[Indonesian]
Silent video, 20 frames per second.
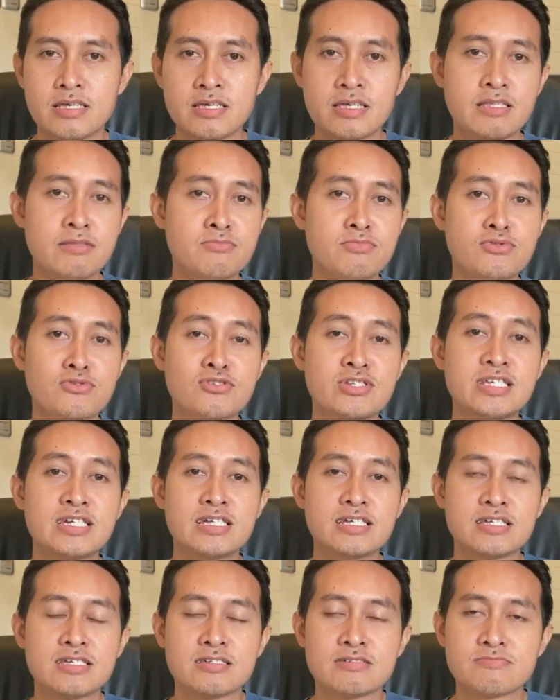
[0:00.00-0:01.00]
ingin bunuh
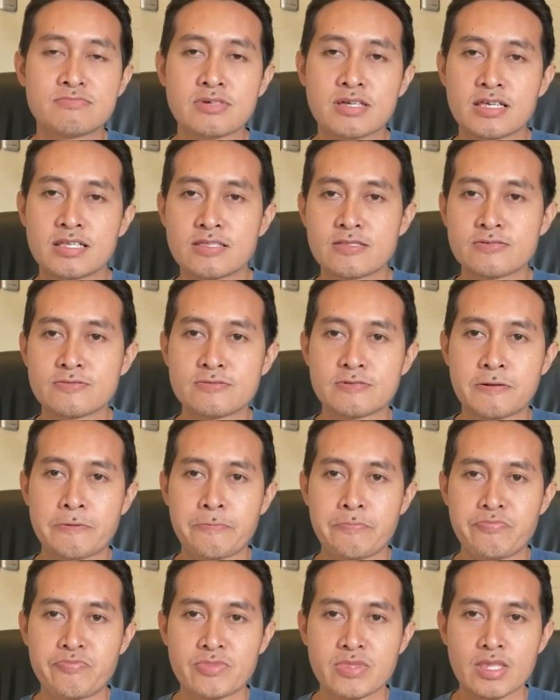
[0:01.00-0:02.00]
diri begitu.
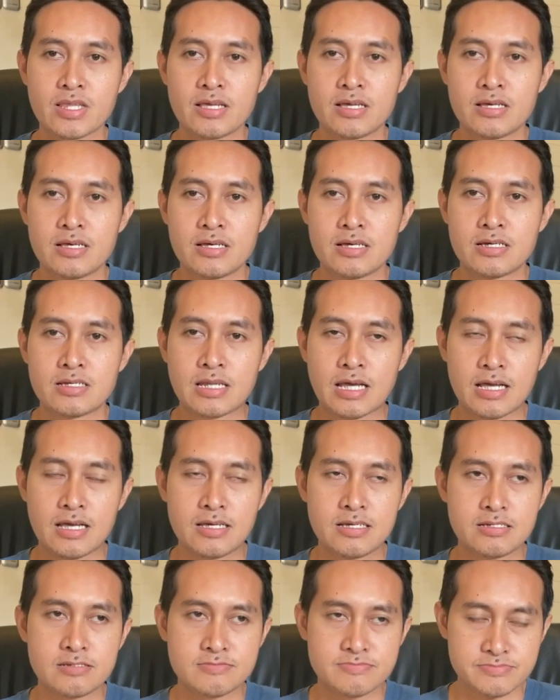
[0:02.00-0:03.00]
Nah,
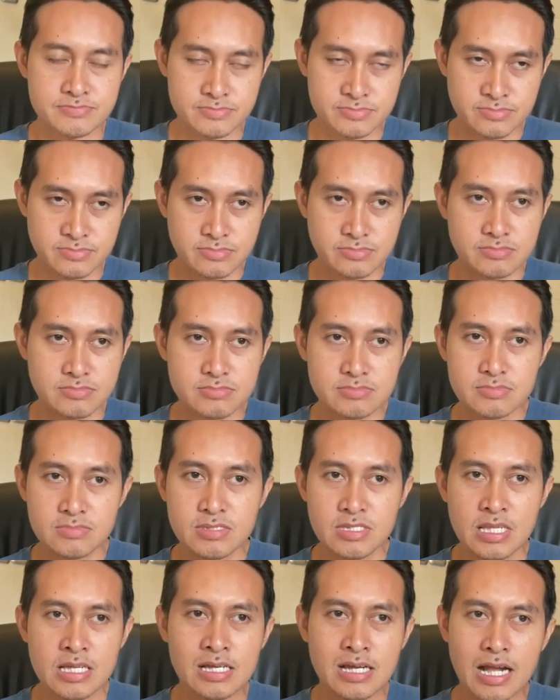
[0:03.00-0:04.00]

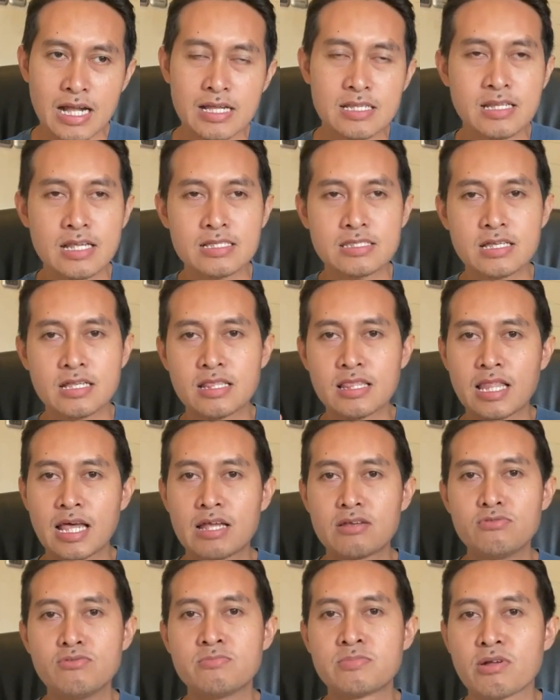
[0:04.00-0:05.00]
karena
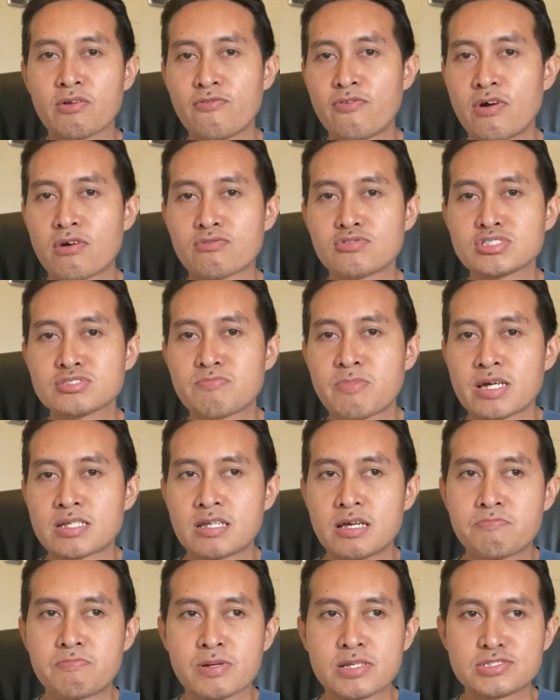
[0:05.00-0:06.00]
terlalu berfokus
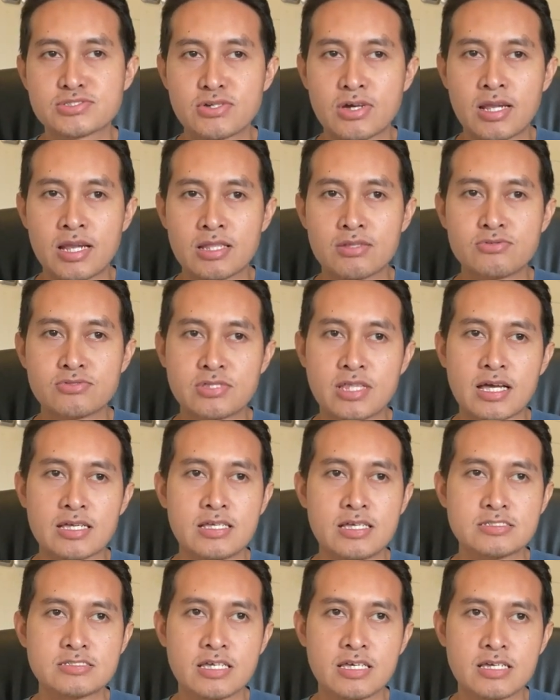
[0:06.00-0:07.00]
pada persoalan
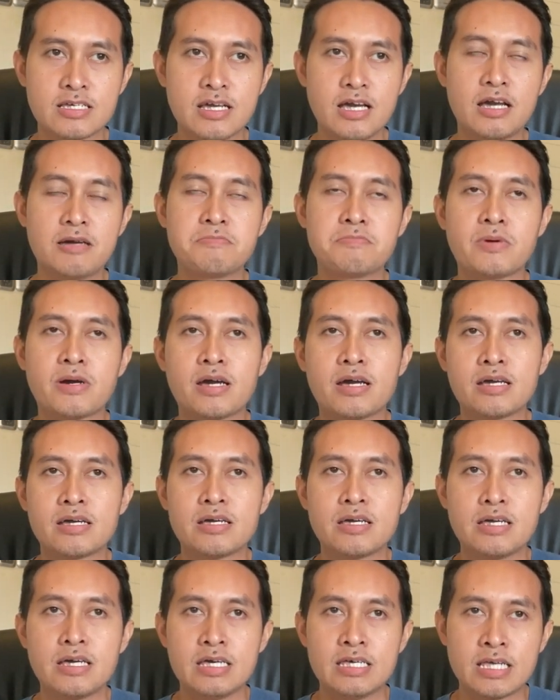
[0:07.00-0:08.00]
hutangnya sehingga apa?
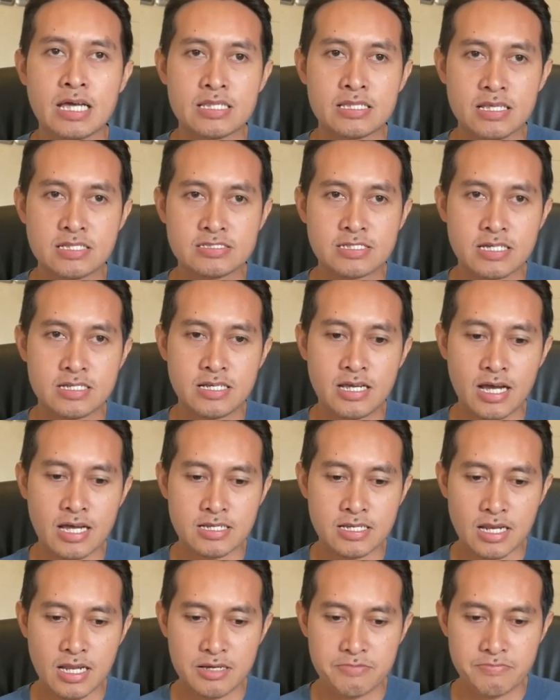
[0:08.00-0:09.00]
Yang terjadi
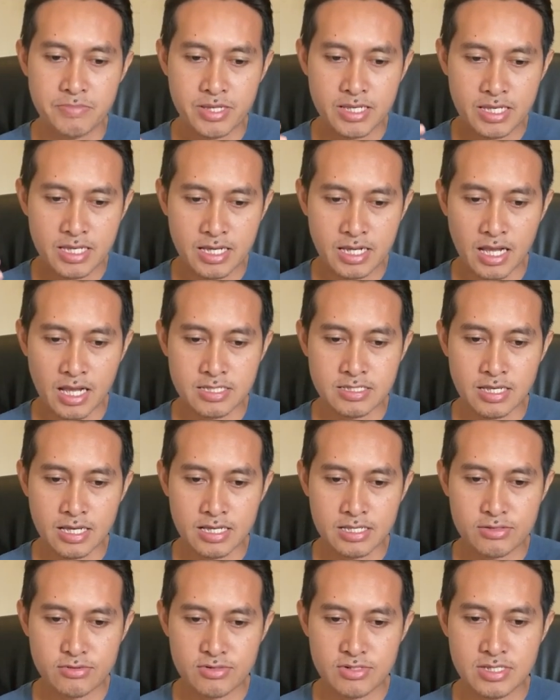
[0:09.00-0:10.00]
adalah
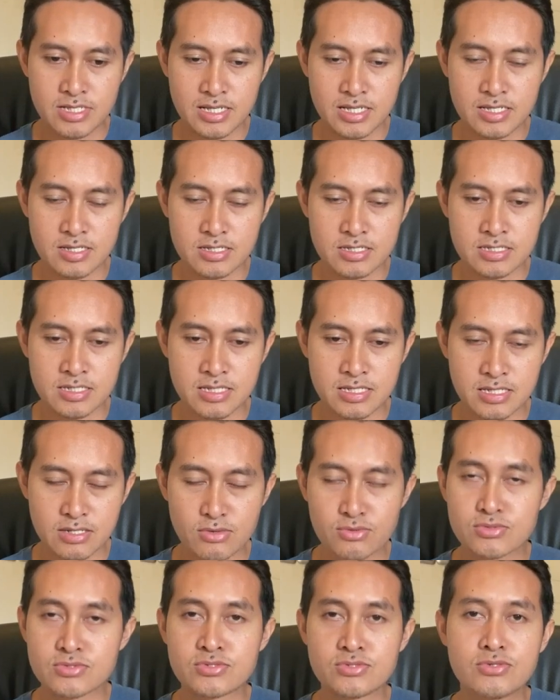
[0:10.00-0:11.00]
pikirannya itu
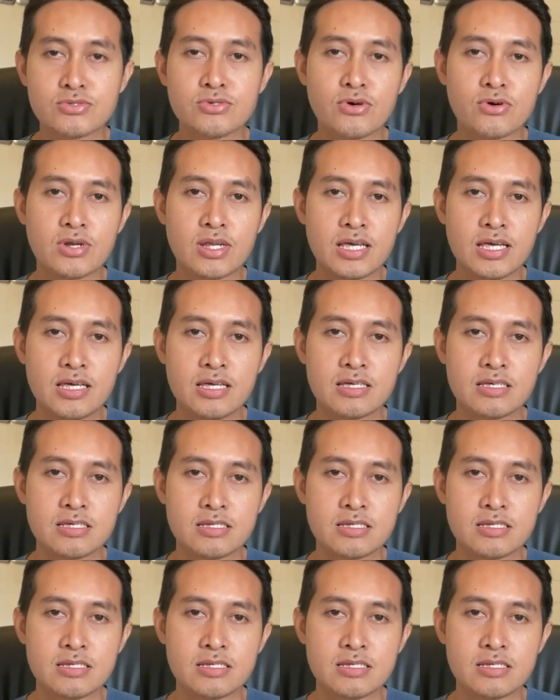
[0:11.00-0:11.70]
dirundung oleh